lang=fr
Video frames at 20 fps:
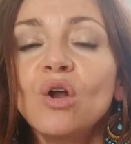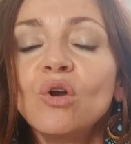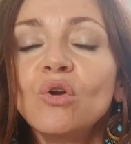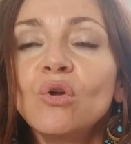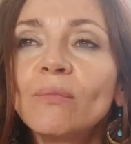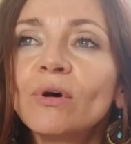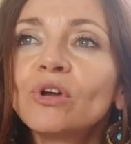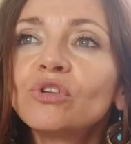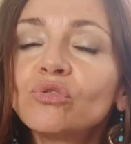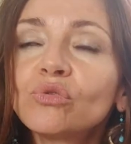
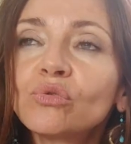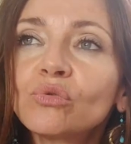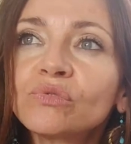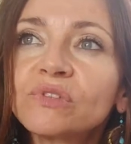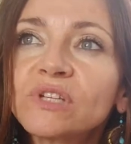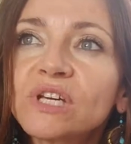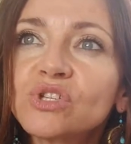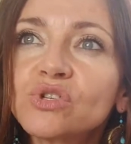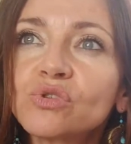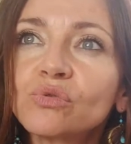Le mode de
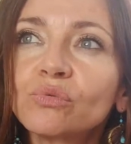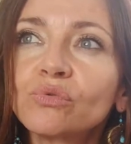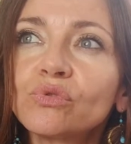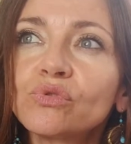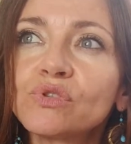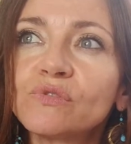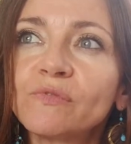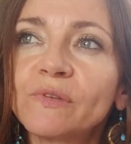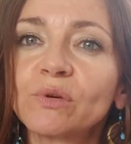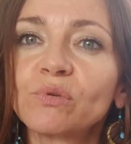contagion
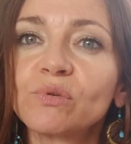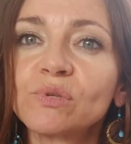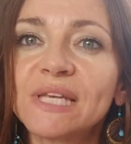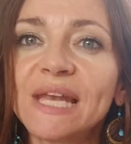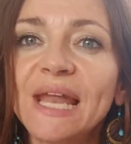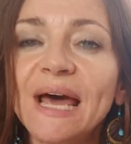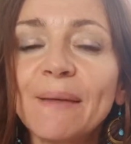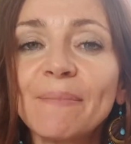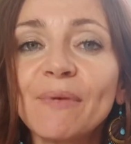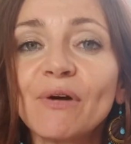de ce
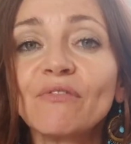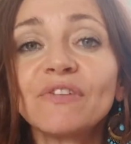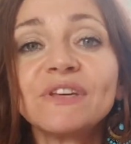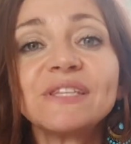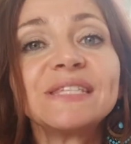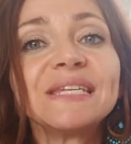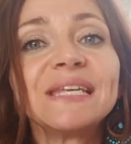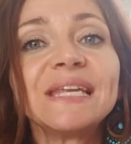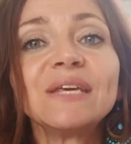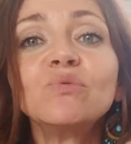virus-là, ben, en
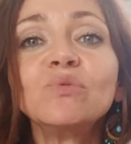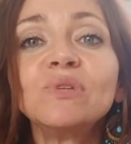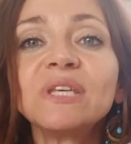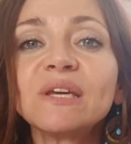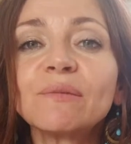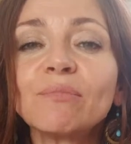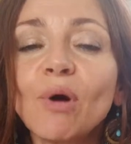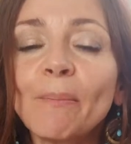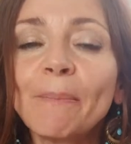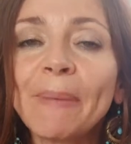fait, il est
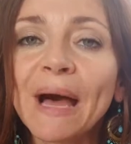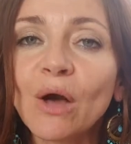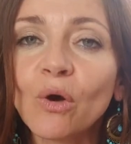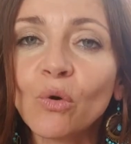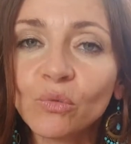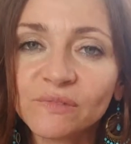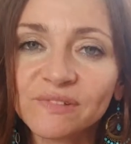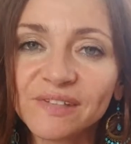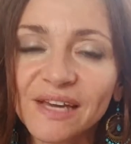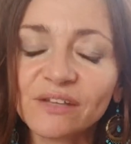uniquement par
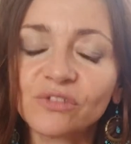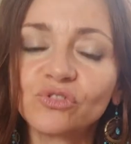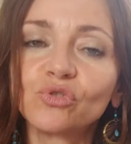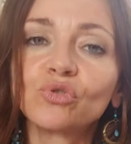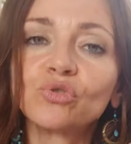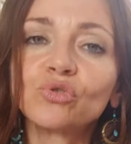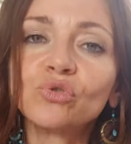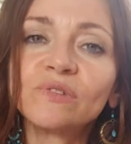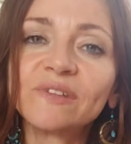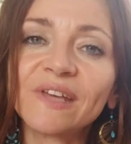
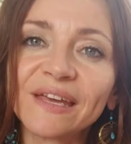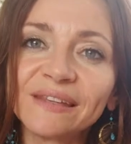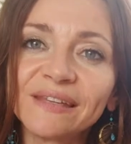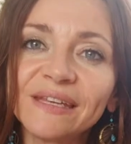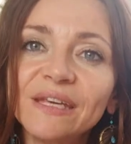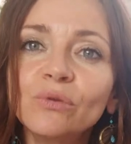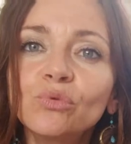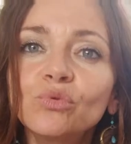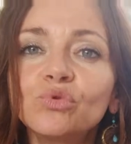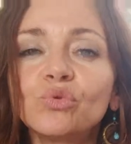contact
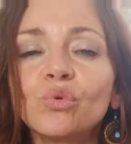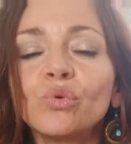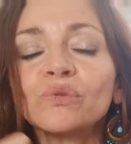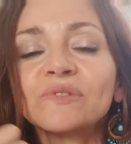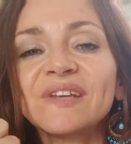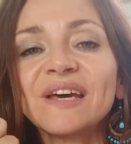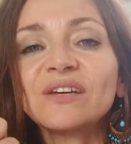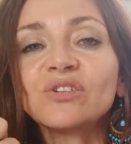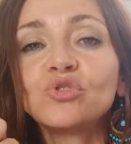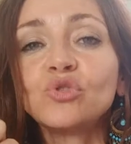cutané ou
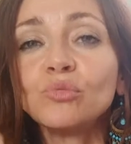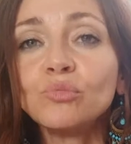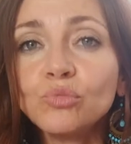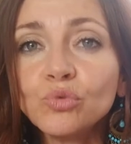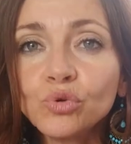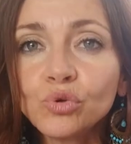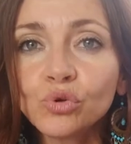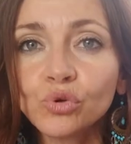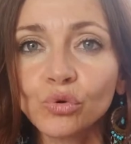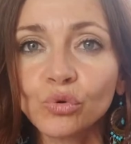contact
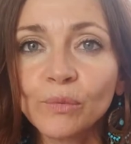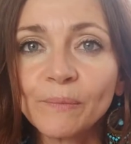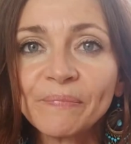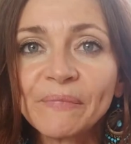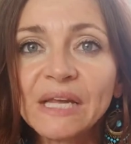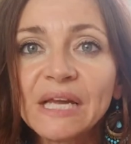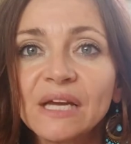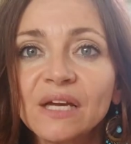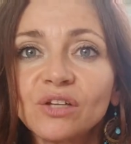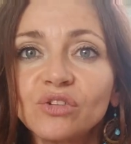muqueux.
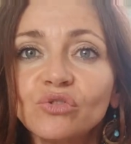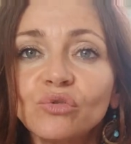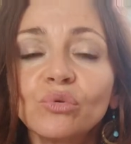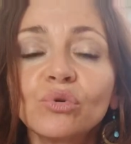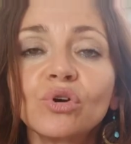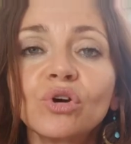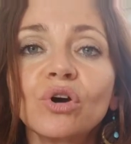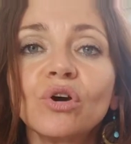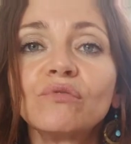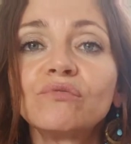
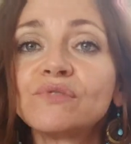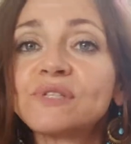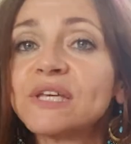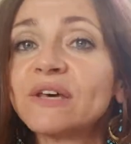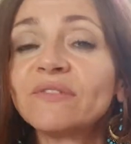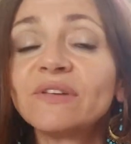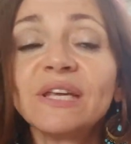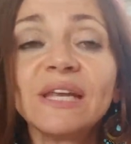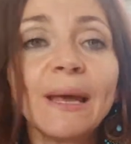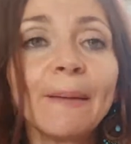Donc, vous
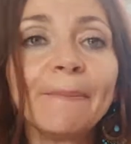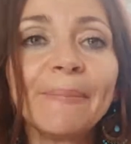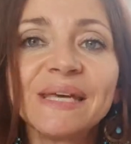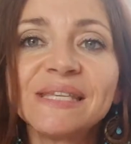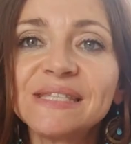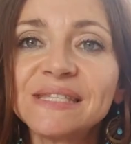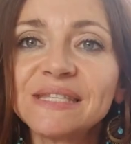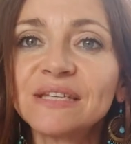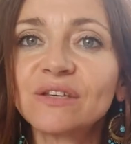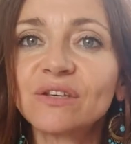savez, la
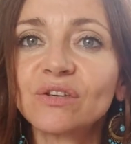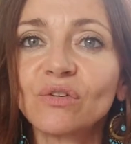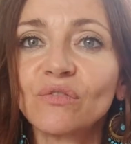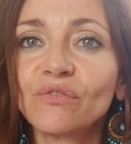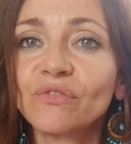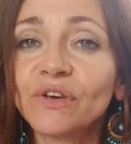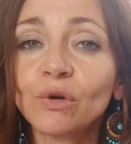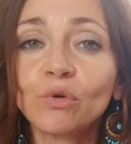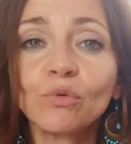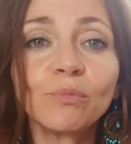basique
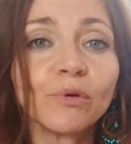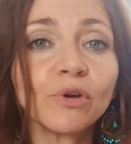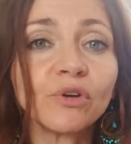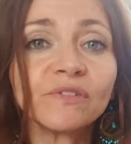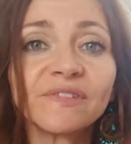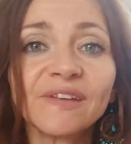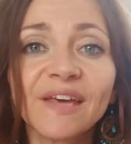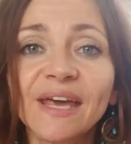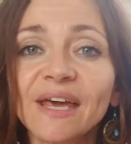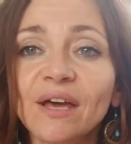verrue
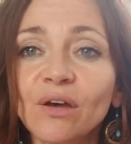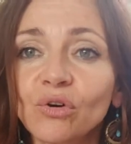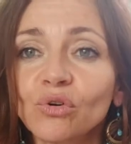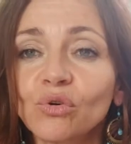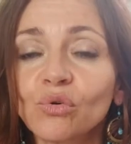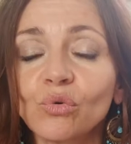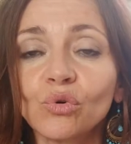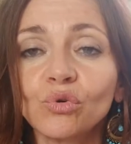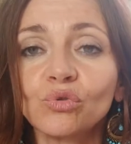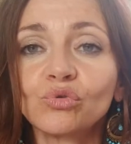plantaire
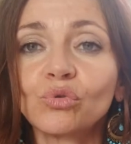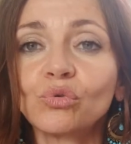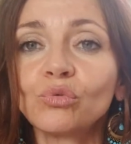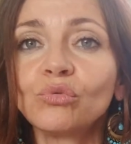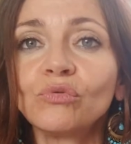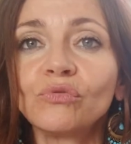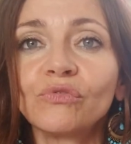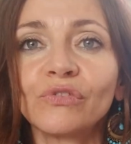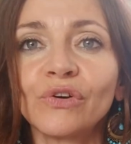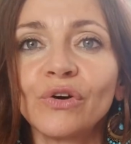qu'on
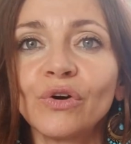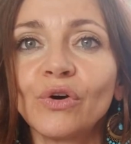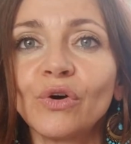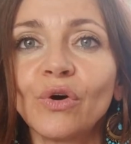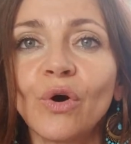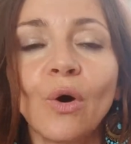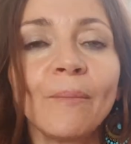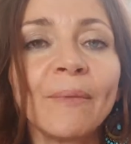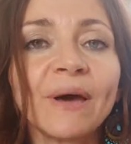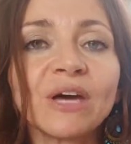retrouve
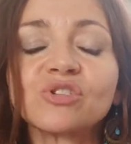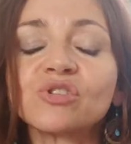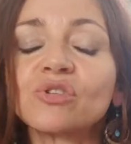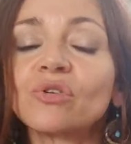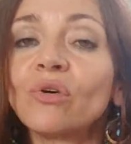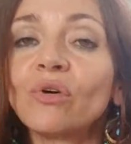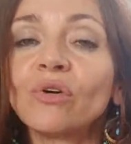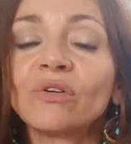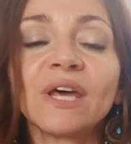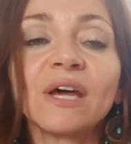euh, en
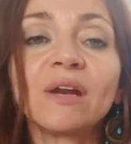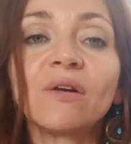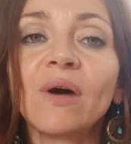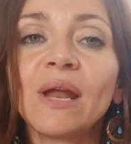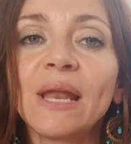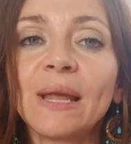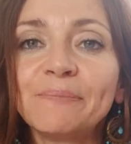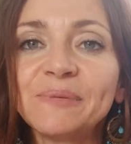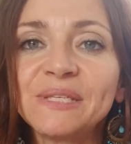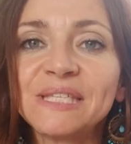marchant, en allant
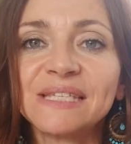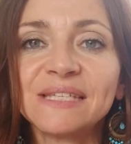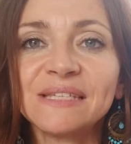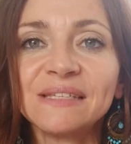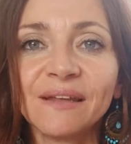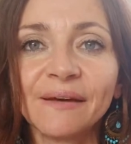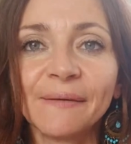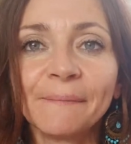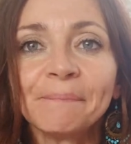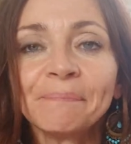à la
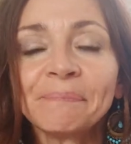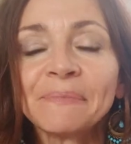piscine.